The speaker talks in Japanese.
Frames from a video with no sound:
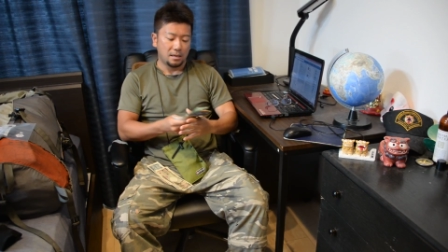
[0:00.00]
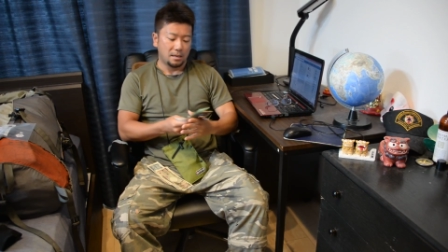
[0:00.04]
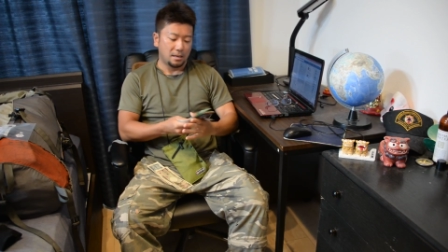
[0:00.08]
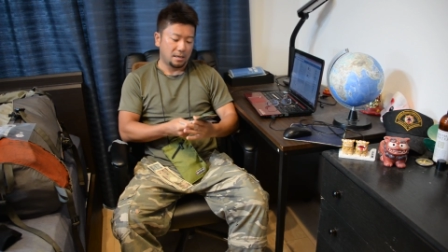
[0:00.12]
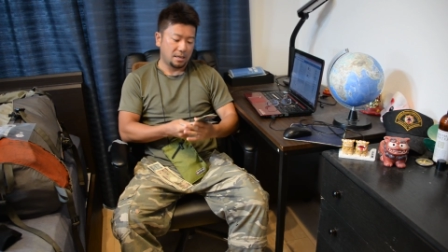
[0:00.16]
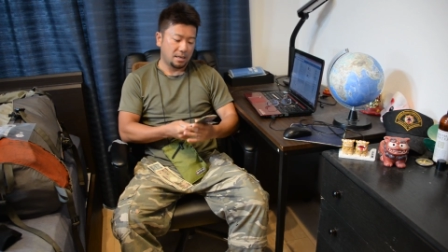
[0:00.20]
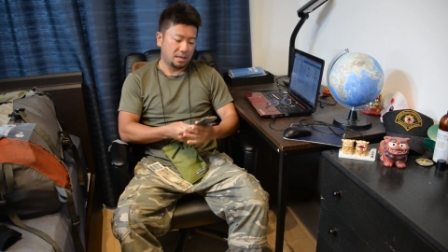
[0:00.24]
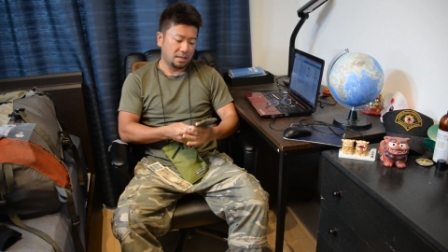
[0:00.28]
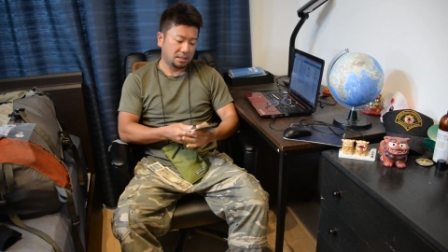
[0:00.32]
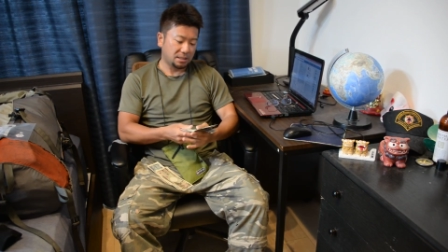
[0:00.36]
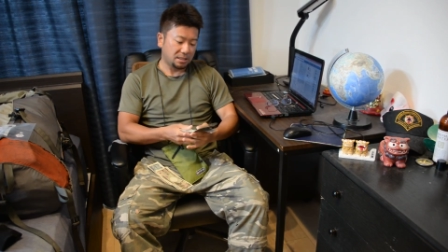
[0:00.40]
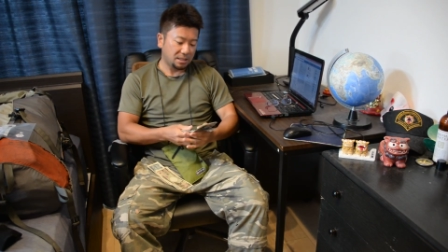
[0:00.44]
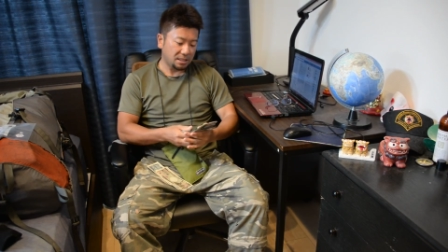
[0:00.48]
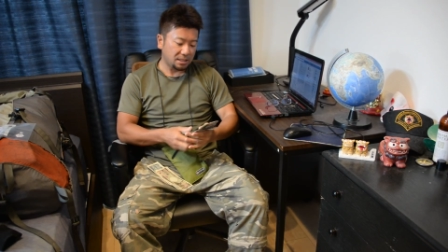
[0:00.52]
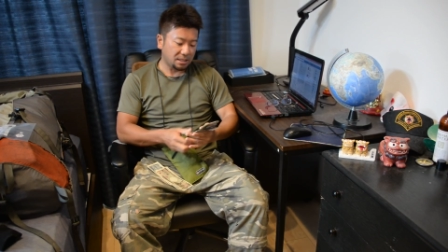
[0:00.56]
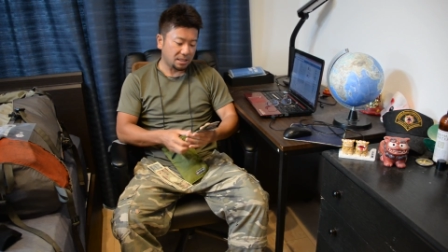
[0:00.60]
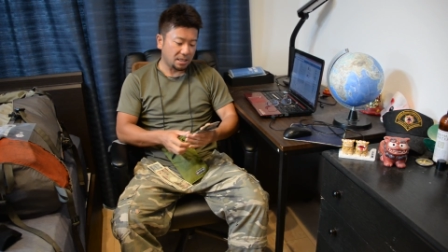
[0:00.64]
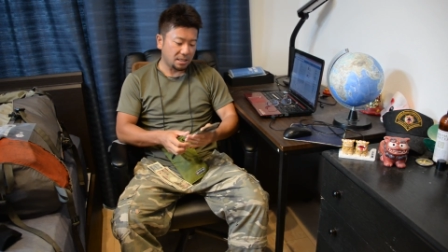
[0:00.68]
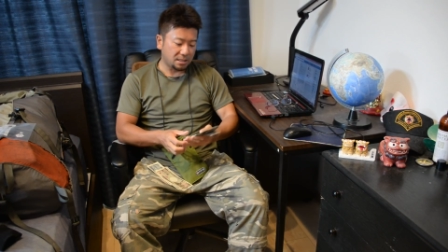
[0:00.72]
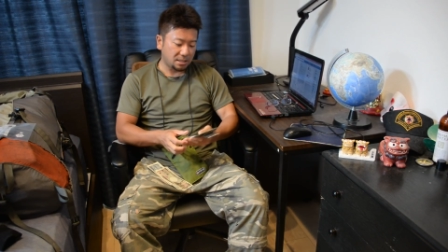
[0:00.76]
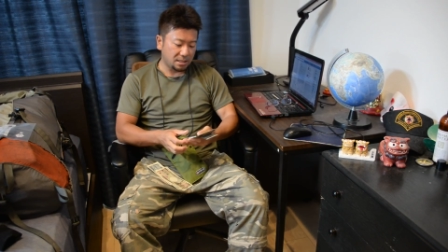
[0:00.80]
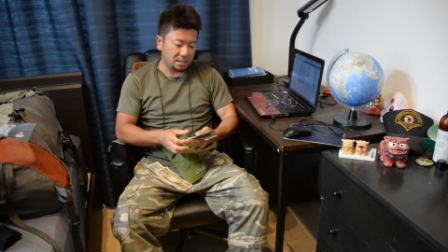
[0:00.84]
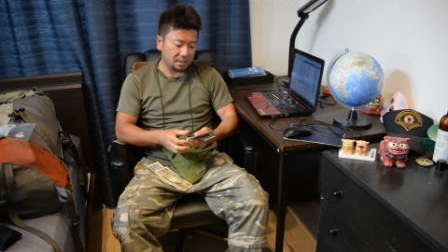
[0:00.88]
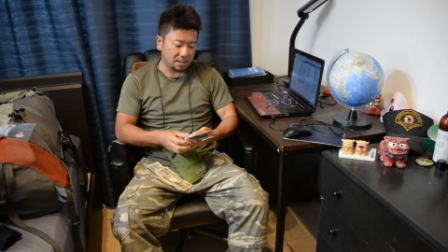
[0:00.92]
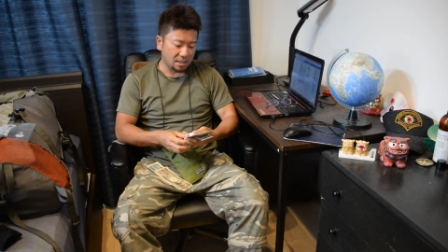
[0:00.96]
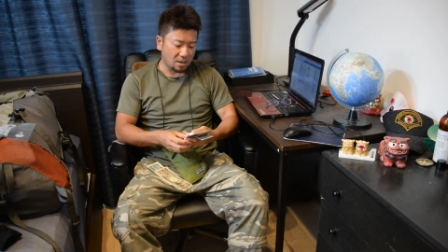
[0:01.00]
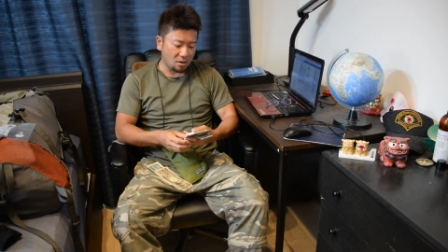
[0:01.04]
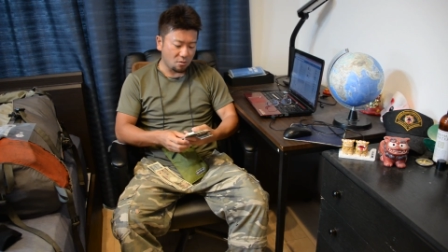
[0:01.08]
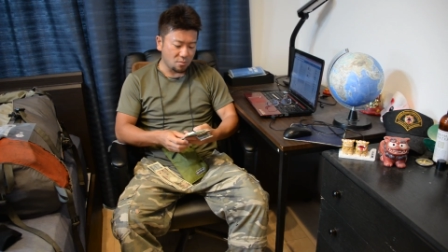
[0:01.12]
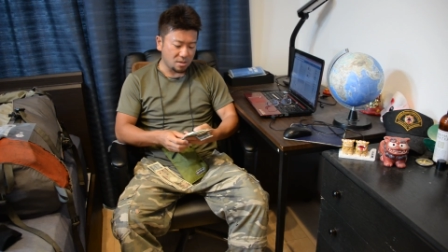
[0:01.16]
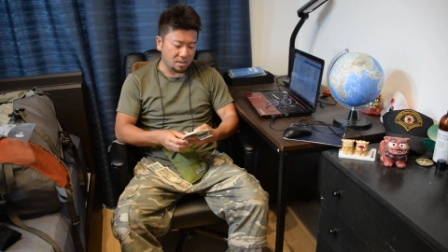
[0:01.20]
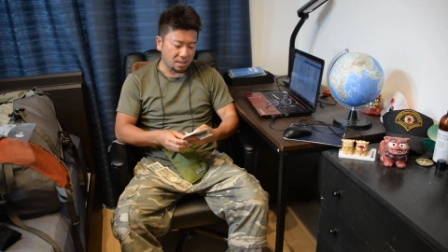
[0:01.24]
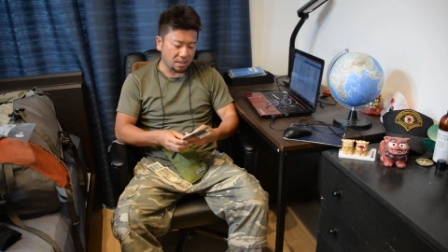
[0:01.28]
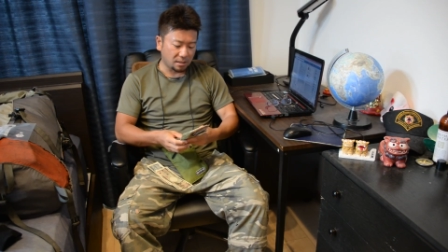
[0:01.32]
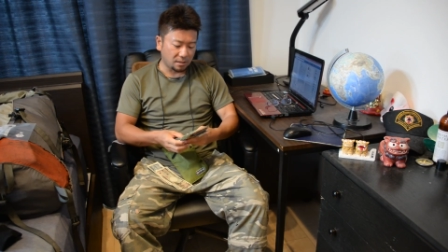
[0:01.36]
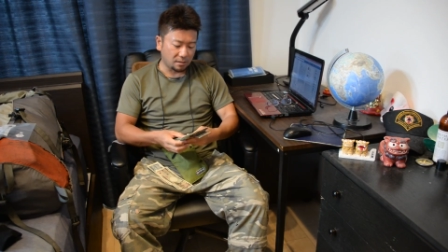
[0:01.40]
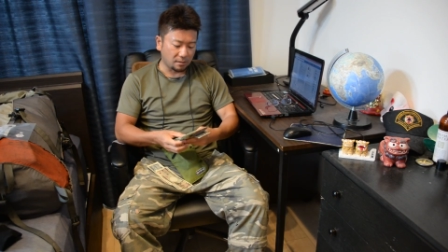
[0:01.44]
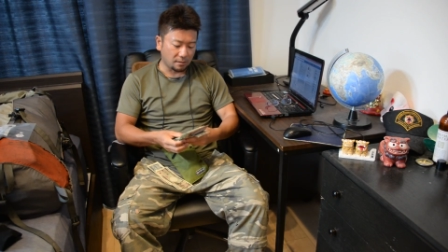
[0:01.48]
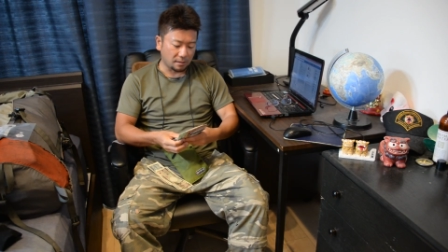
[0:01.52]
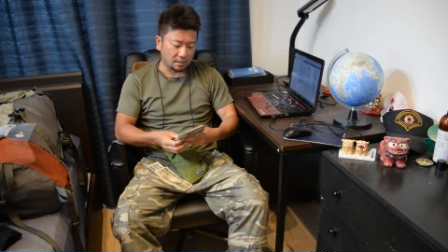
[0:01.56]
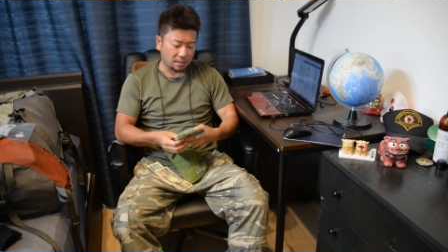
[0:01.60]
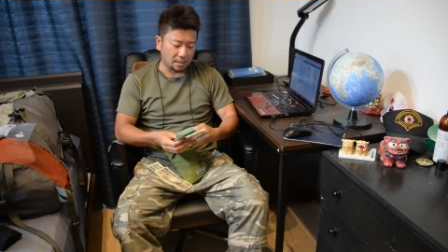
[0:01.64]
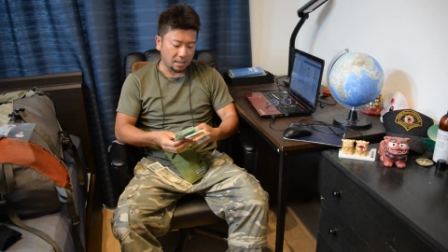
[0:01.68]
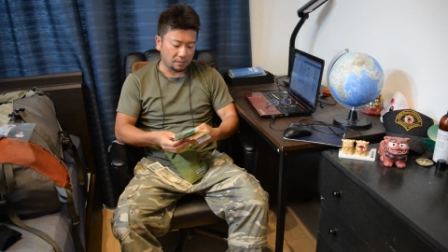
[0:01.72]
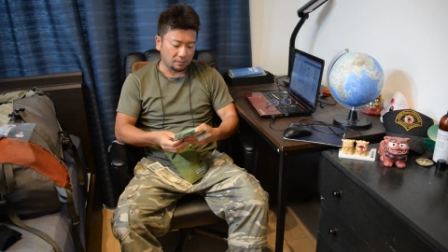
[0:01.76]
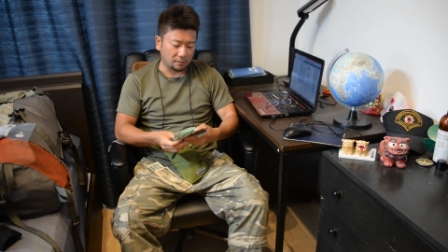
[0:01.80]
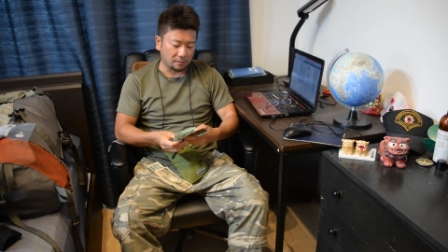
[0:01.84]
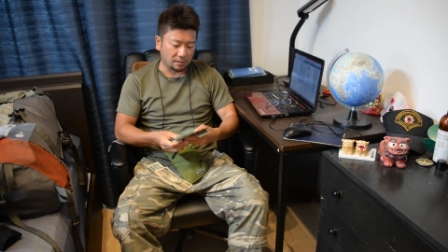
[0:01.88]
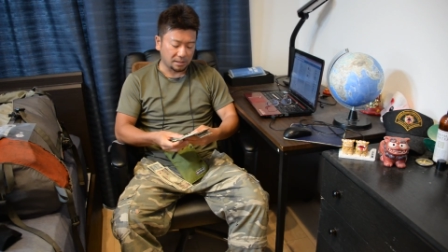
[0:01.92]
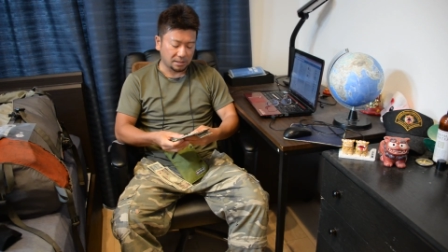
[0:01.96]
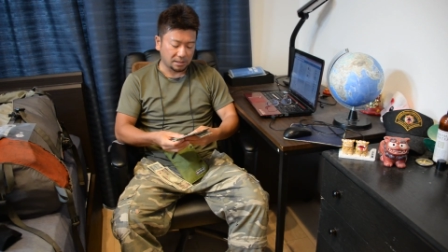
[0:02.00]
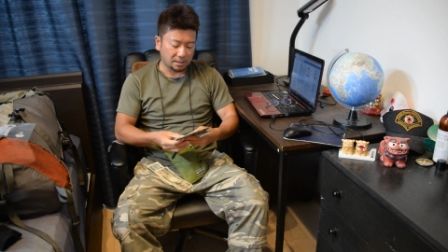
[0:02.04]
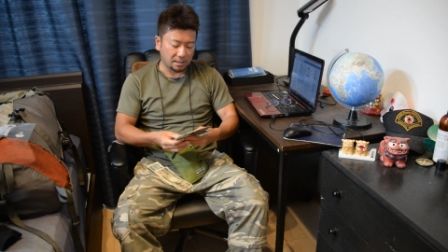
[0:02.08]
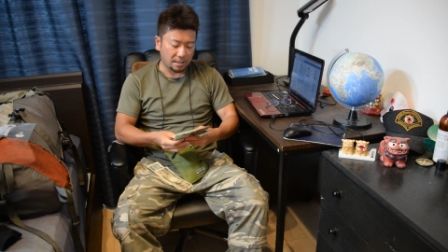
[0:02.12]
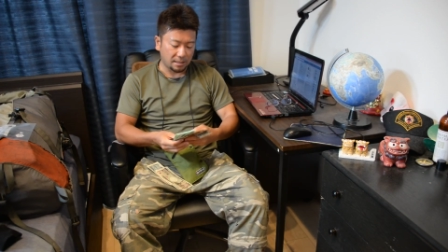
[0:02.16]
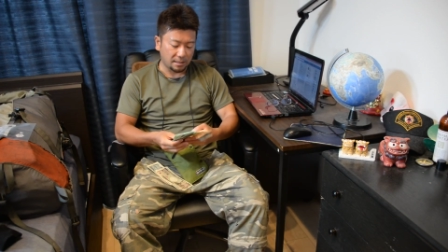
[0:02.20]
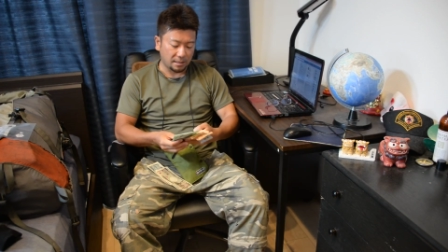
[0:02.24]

えー、小さい小さいお店っていうのはカードが使